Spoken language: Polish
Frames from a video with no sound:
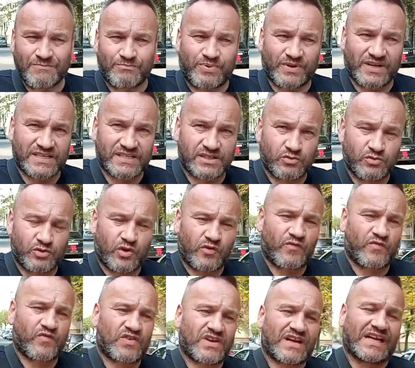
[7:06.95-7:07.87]
pracują
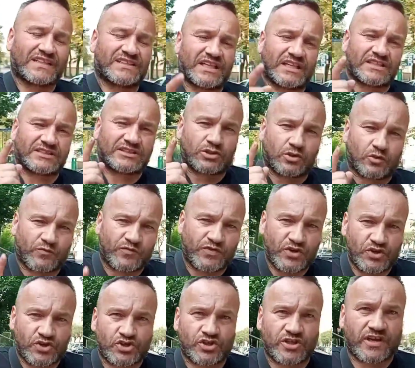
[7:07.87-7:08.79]
w
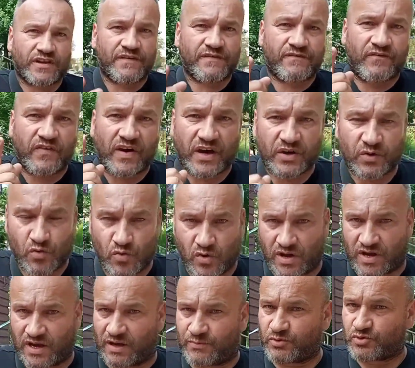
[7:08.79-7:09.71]
katastroficznych
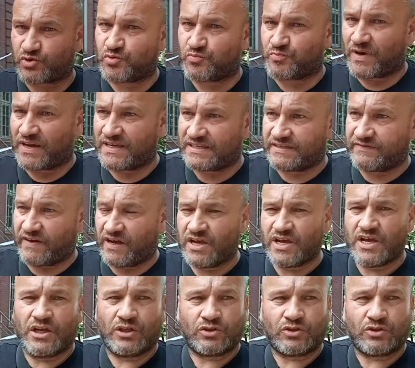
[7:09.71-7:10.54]
warunkach, proszę Państwa.